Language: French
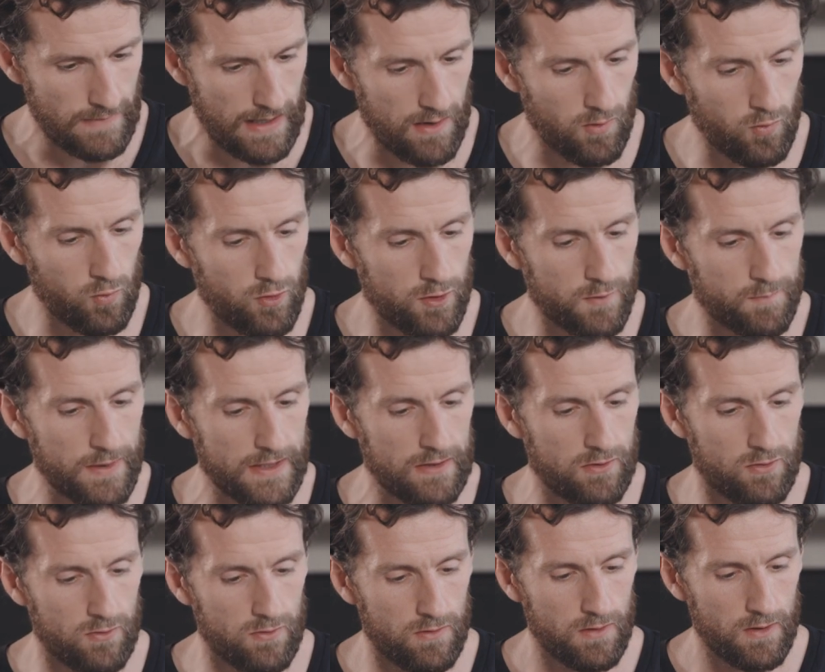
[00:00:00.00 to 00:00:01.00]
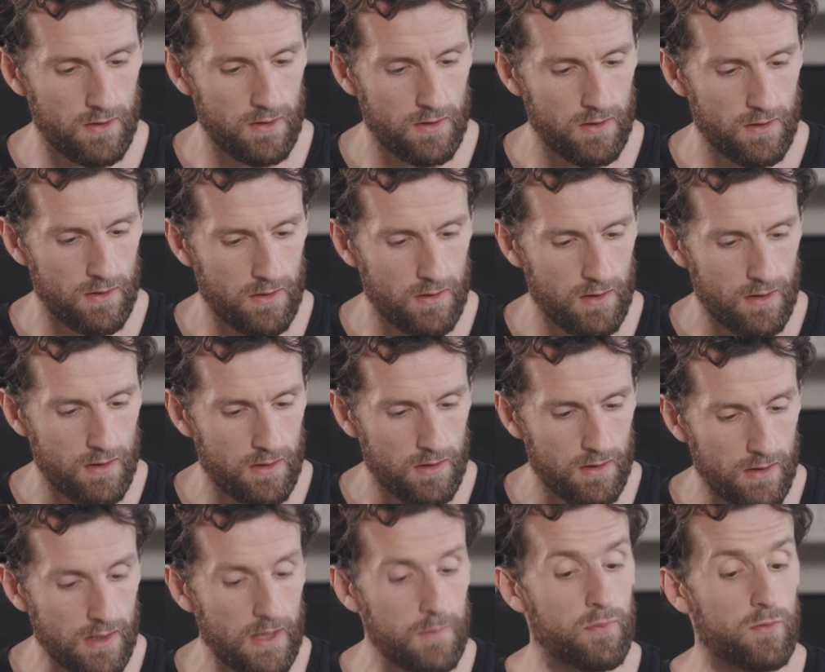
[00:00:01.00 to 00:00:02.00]
un rouleau de PQ.
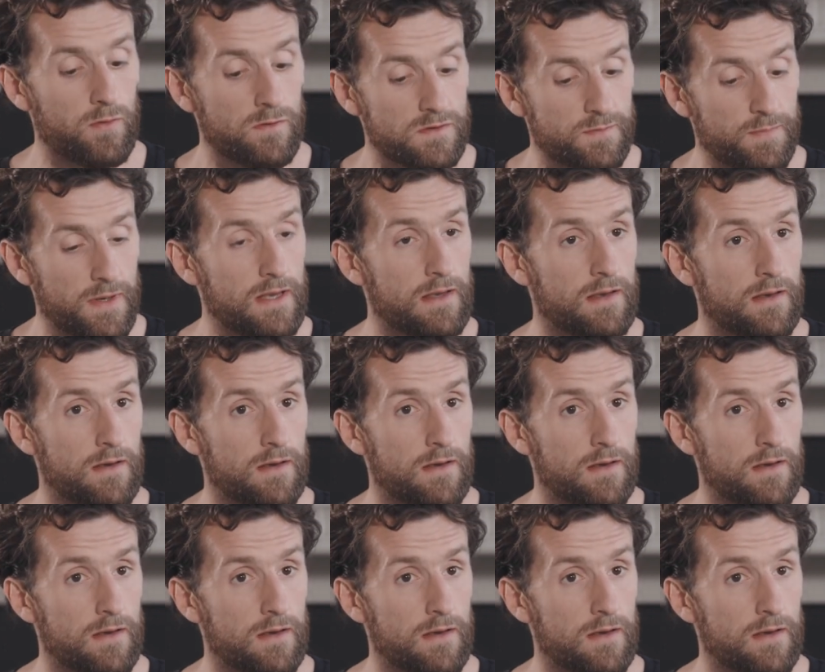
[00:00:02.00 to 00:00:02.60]
Réponse B,